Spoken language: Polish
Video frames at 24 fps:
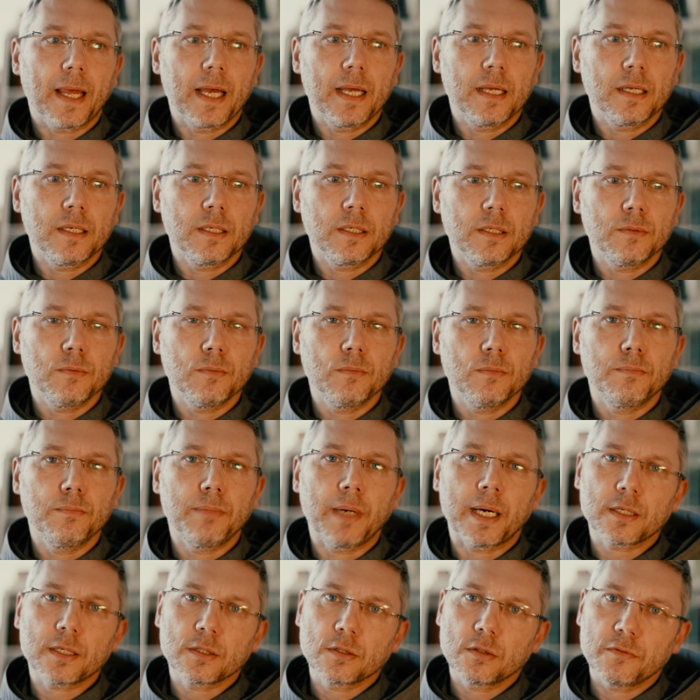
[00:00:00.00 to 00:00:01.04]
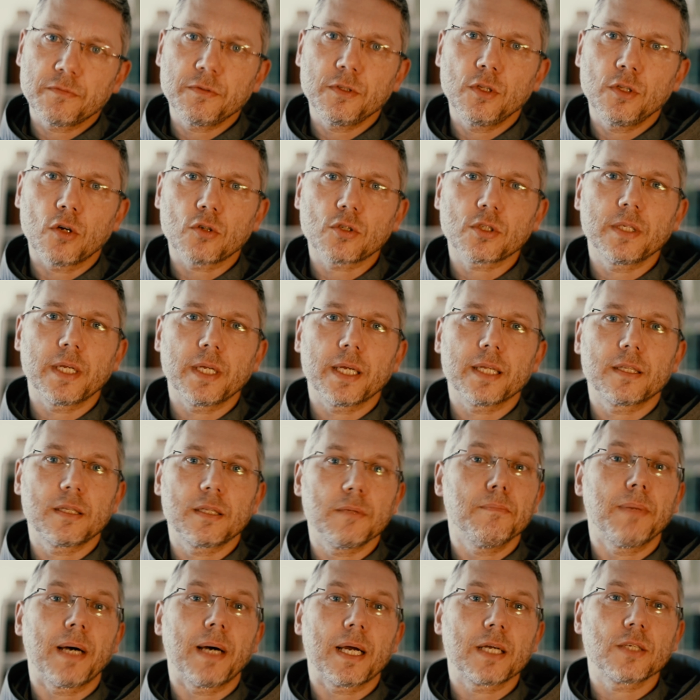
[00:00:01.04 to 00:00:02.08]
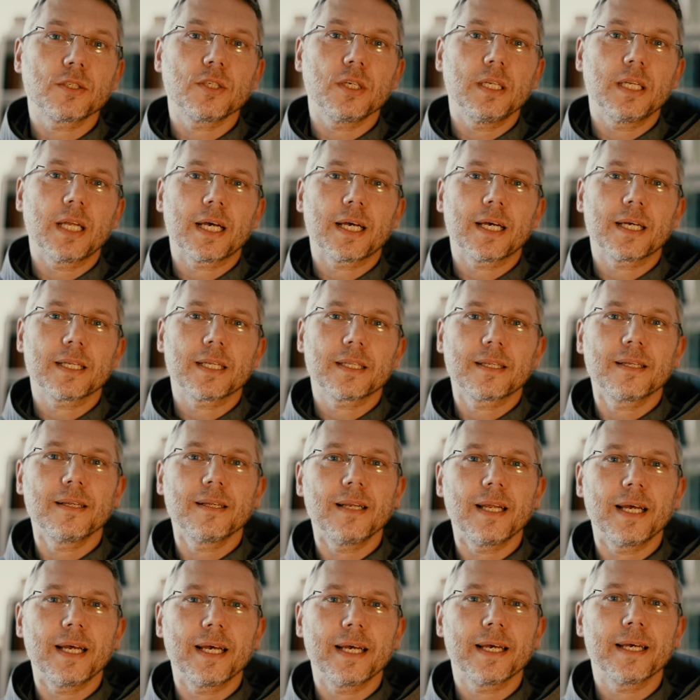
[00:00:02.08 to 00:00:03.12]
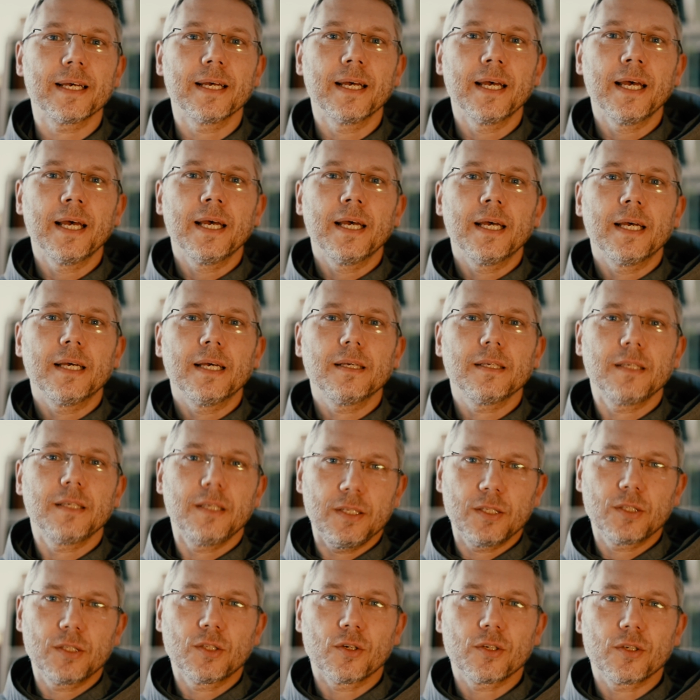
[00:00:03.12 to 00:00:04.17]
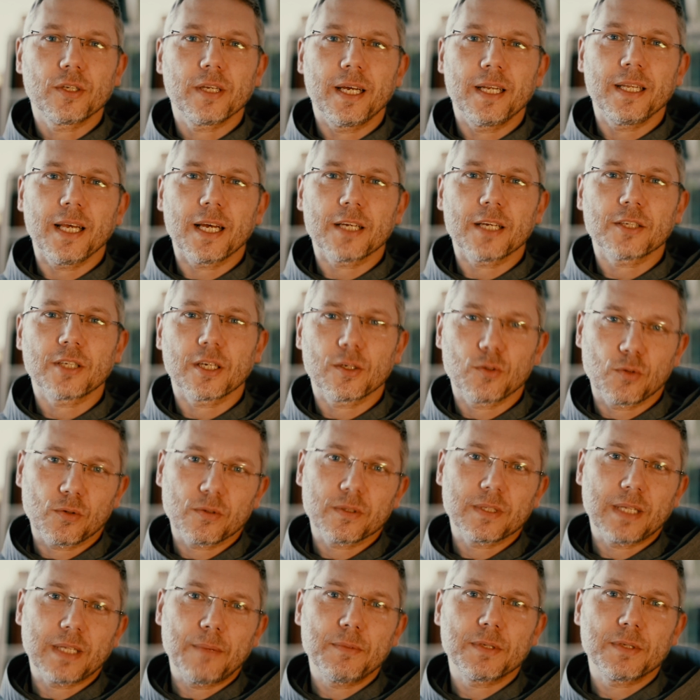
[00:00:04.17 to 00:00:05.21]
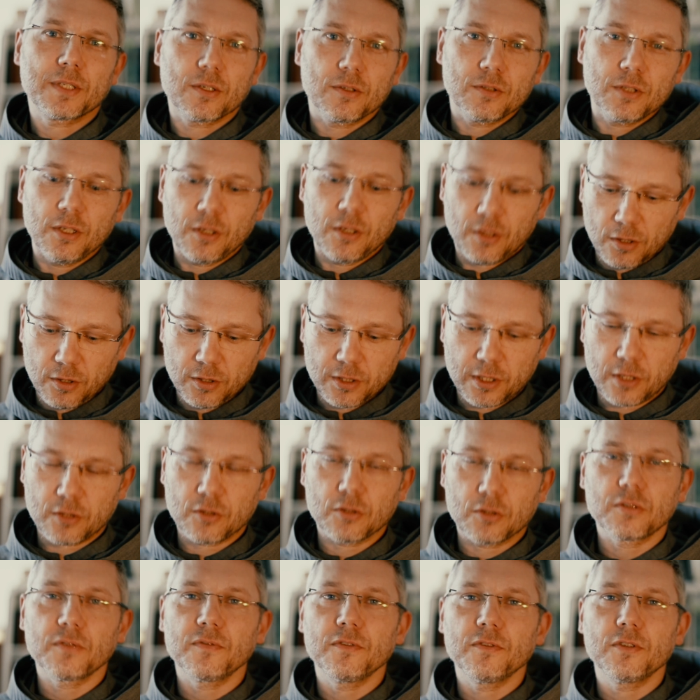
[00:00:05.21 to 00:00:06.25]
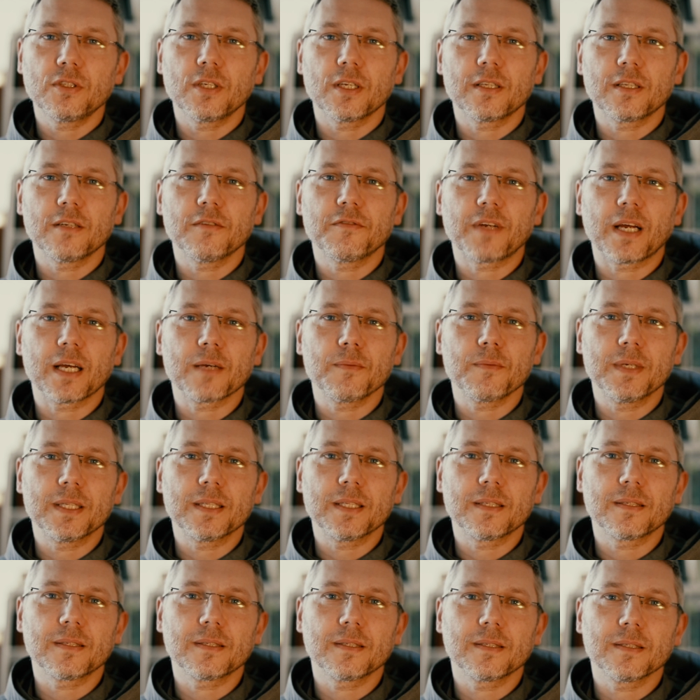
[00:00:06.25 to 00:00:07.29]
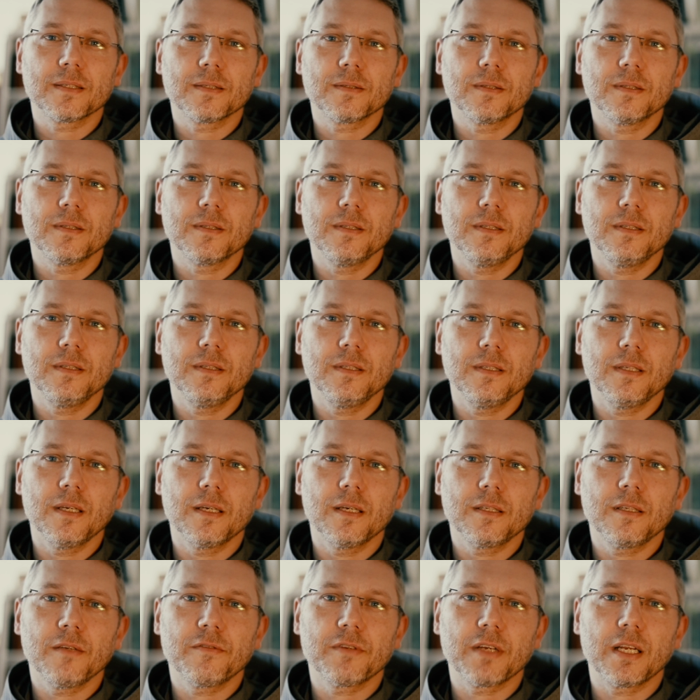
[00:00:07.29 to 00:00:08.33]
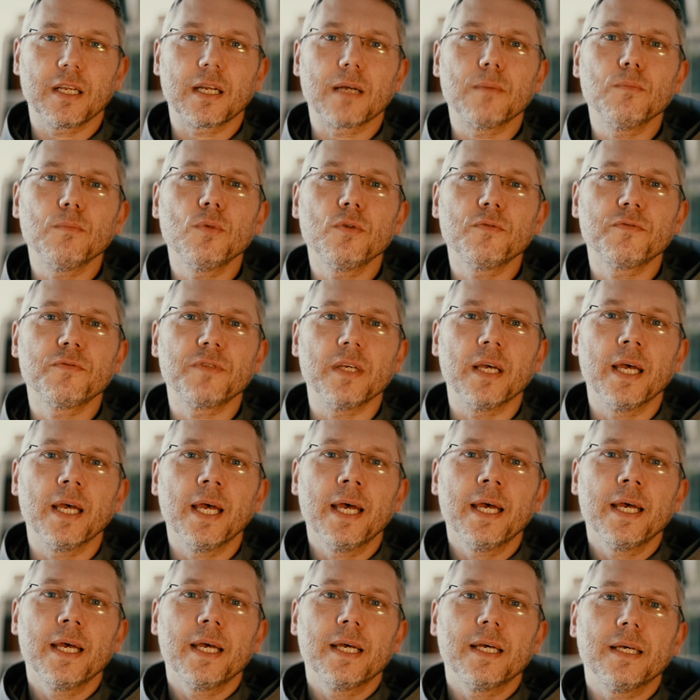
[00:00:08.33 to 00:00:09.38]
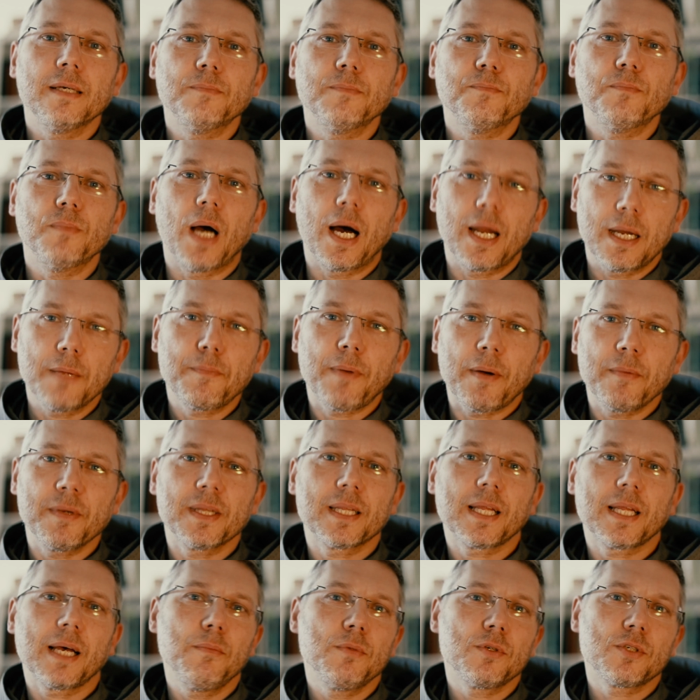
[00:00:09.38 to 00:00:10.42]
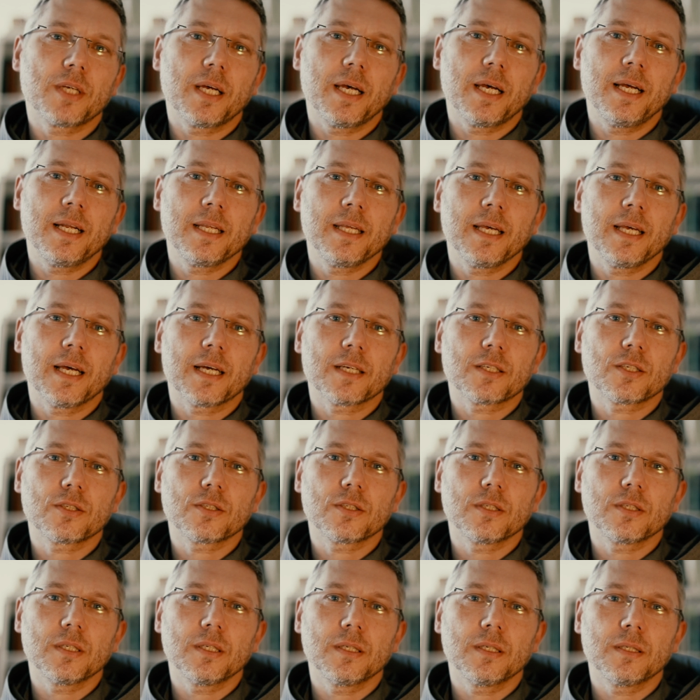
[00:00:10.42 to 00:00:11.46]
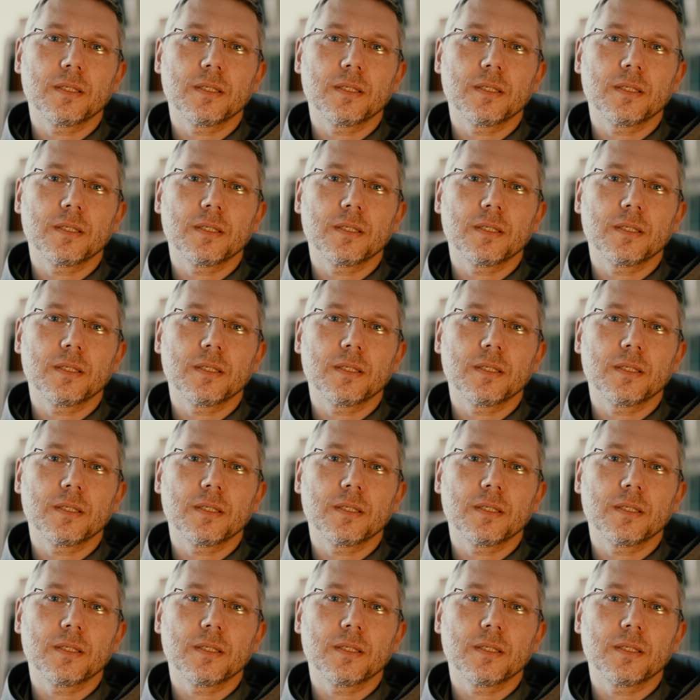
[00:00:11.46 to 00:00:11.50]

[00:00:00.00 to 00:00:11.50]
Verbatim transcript: y, bardzo widoczne, tym bardziej na tle historii Eliasza, którą znamy skądinąd, chociaż oczywiście ten fragment y, nie, niewiele nam mówi. Y, ale pamiętamy, że Eliasz